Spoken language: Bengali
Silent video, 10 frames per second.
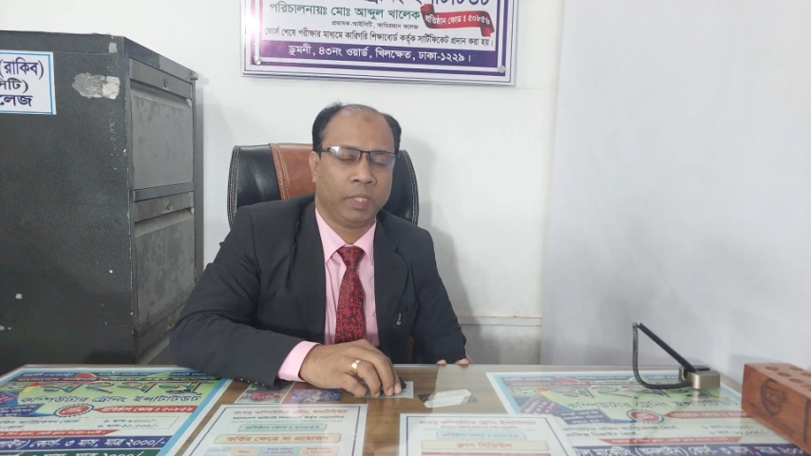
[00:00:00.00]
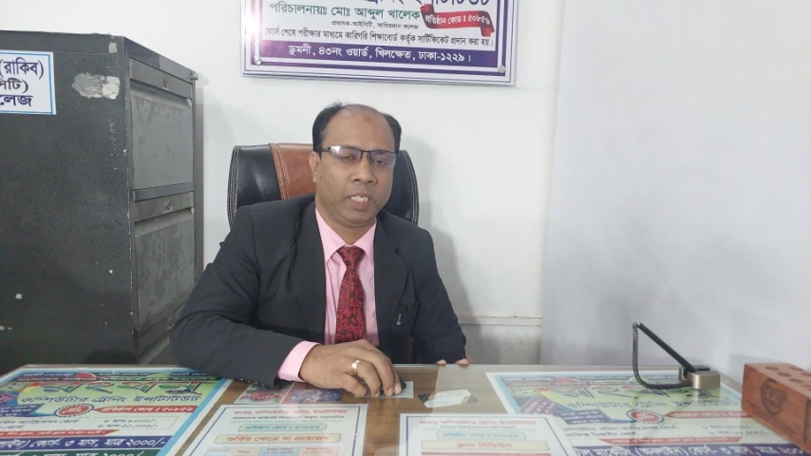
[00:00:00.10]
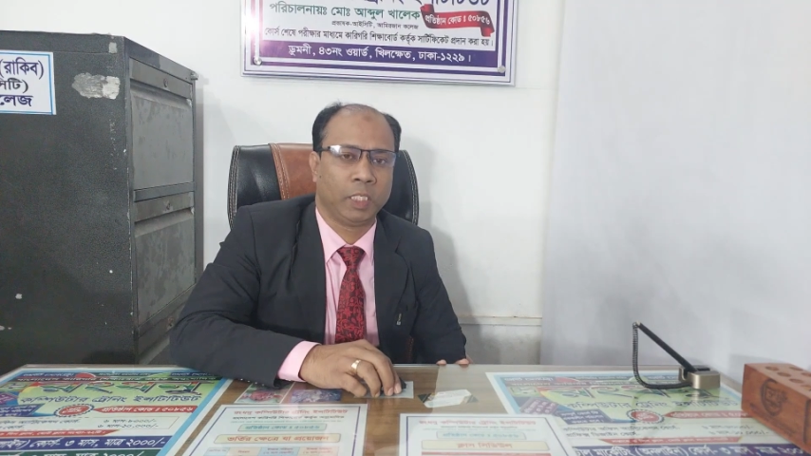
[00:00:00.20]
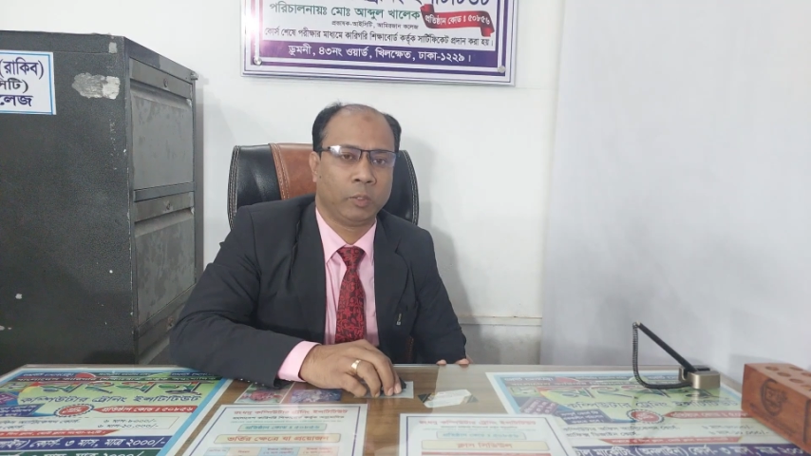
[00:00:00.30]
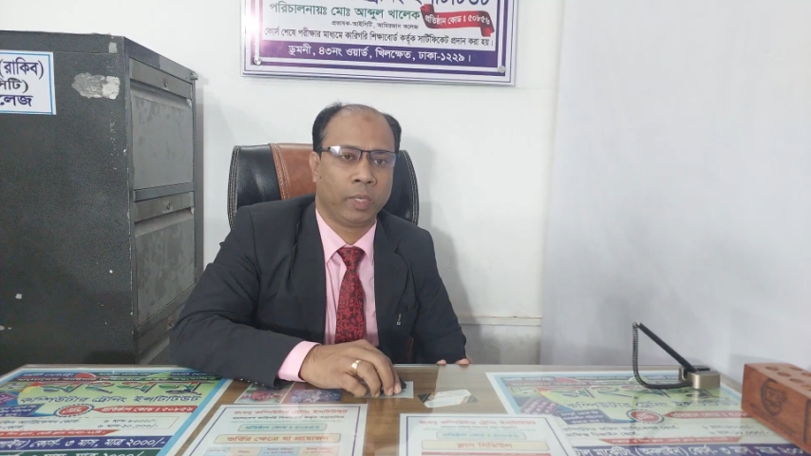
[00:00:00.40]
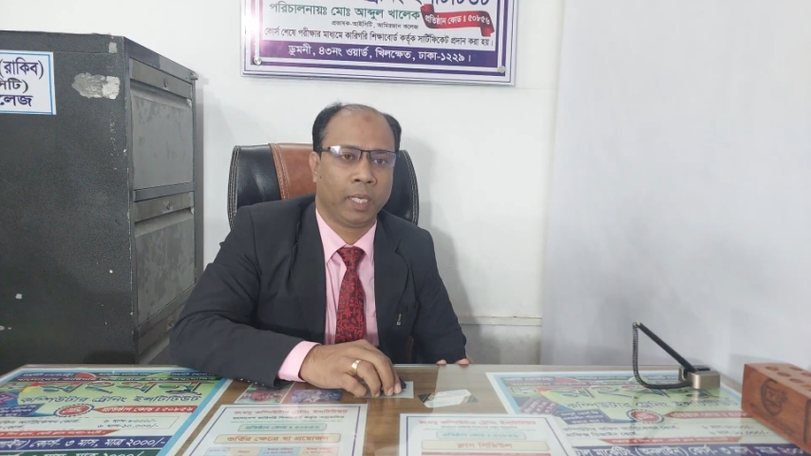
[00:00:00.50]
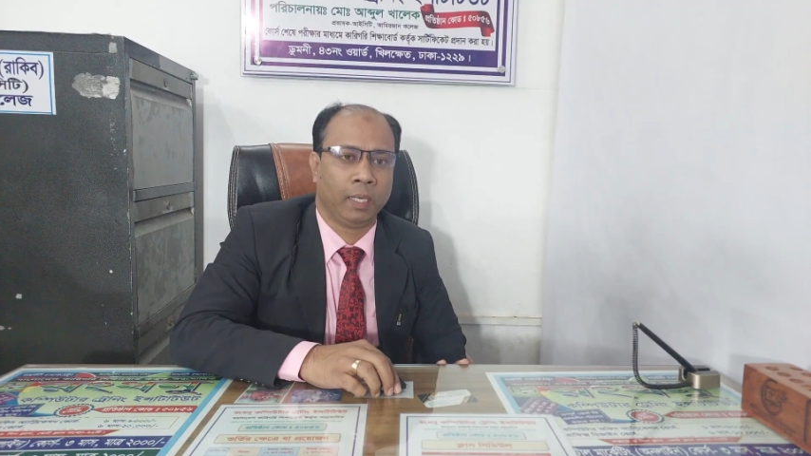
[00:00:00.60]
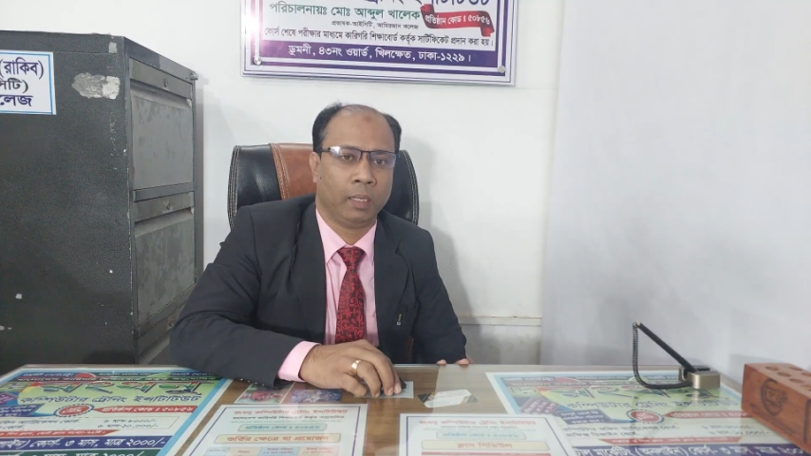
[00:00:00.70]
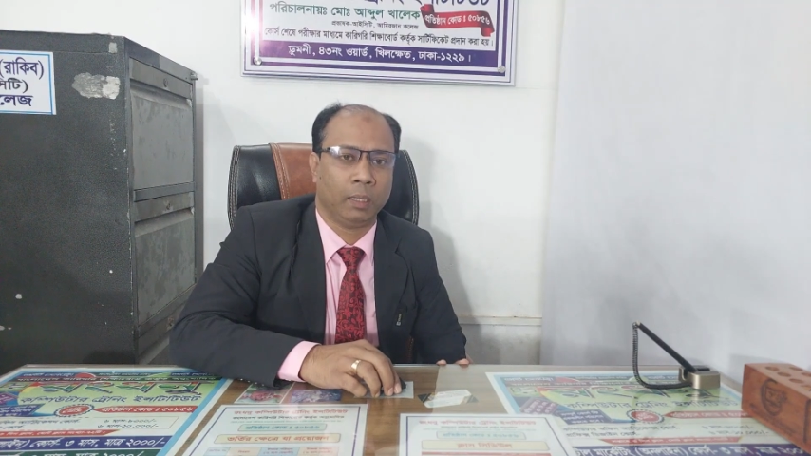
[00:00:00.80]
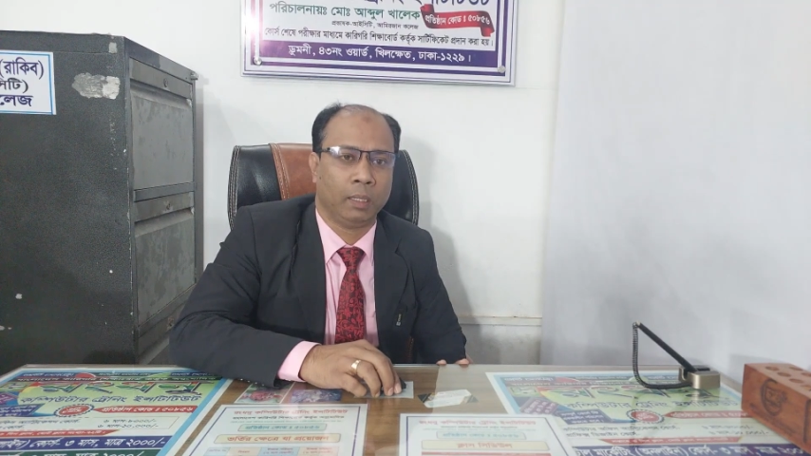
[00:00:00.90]
বিশেষ করে
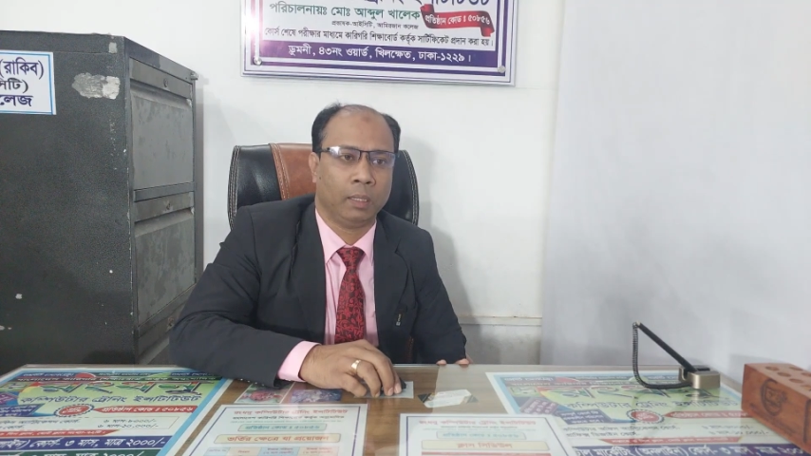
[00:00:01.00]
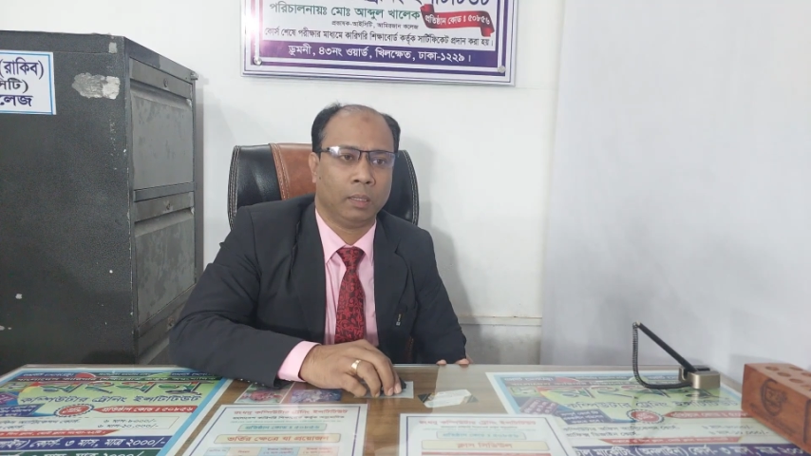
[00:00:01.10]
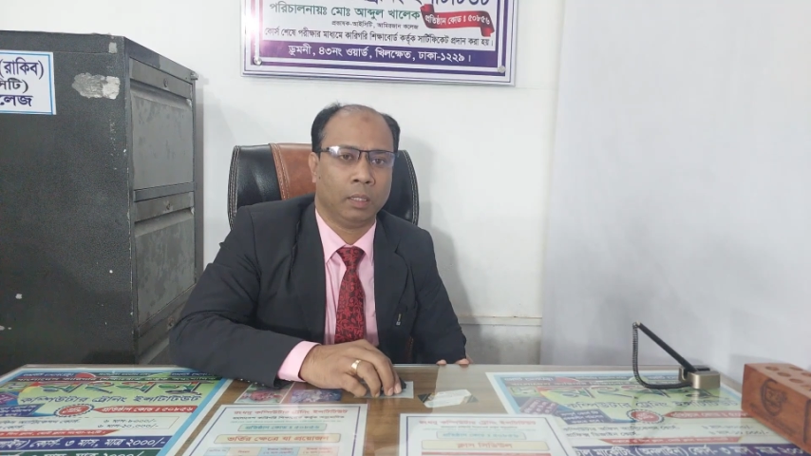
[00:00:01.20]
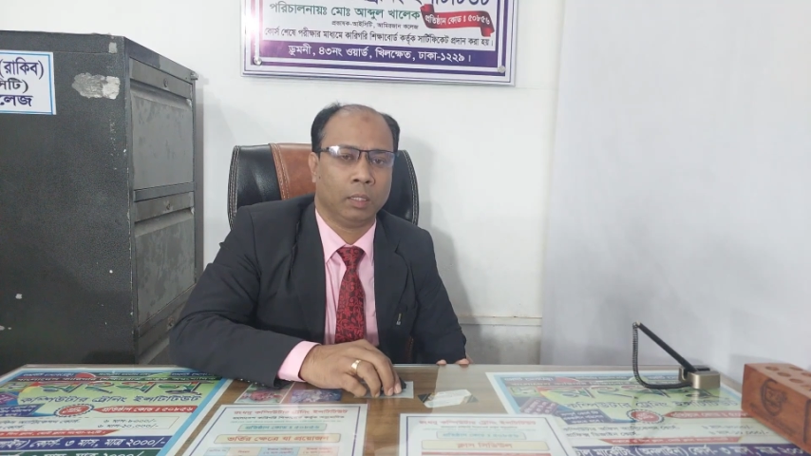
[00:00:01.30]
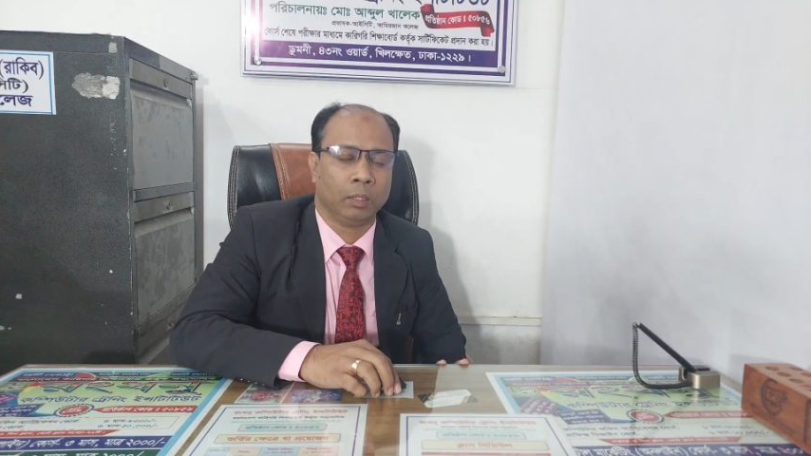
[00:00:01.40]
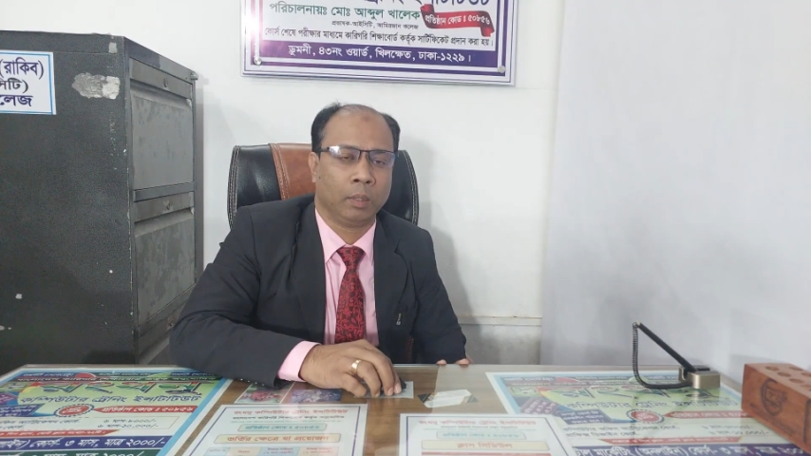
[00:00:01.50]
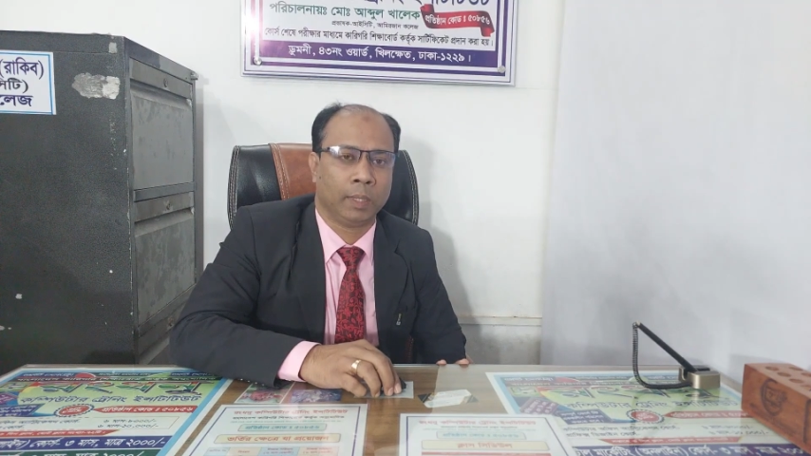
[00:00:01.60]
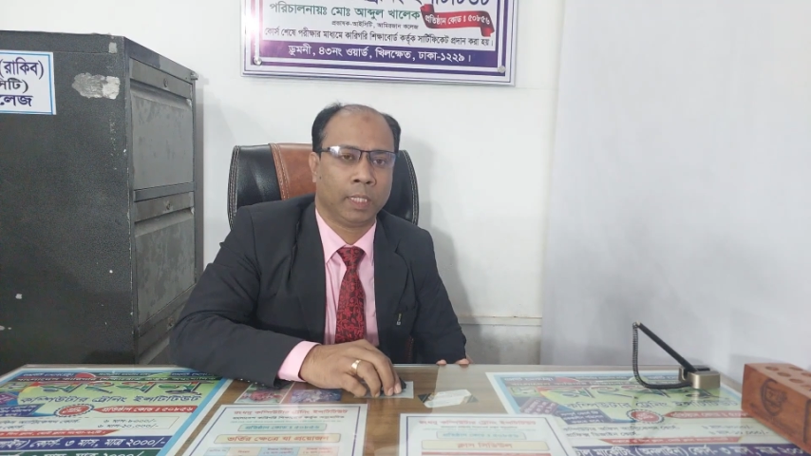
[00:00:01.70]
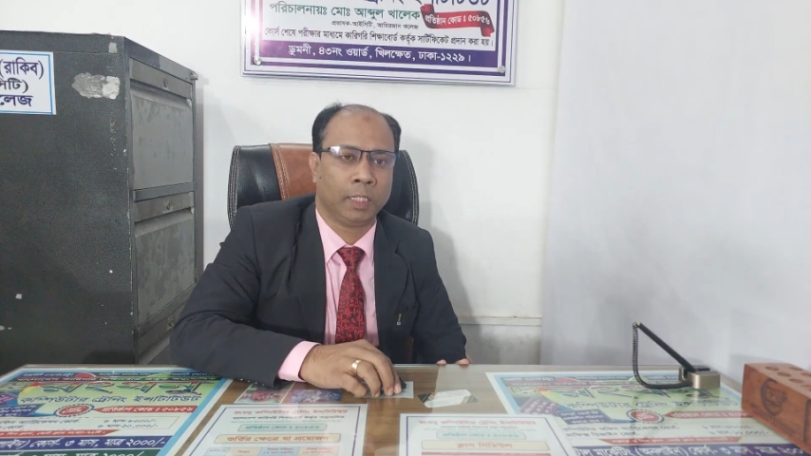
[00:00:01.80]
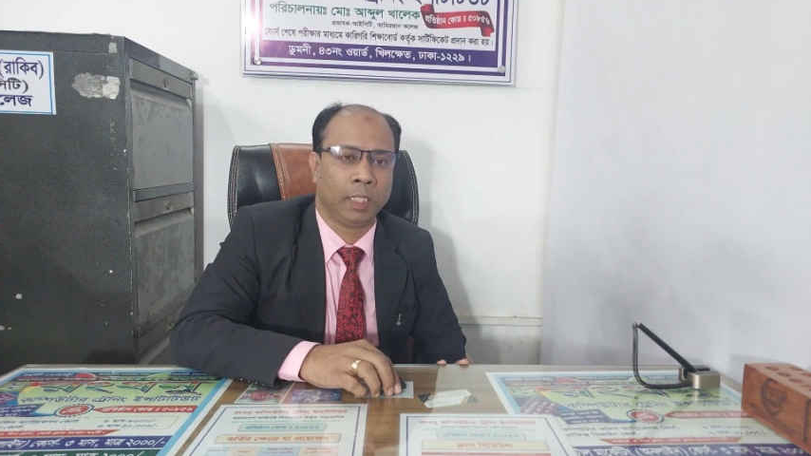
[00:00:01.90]

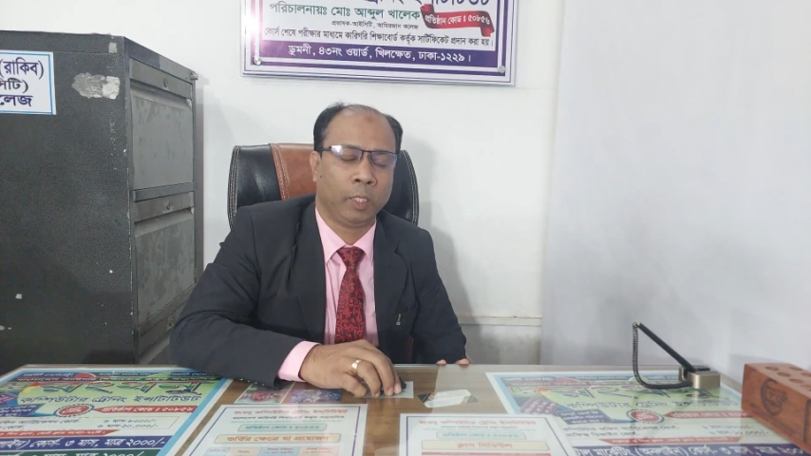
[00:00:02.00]
তোমাদের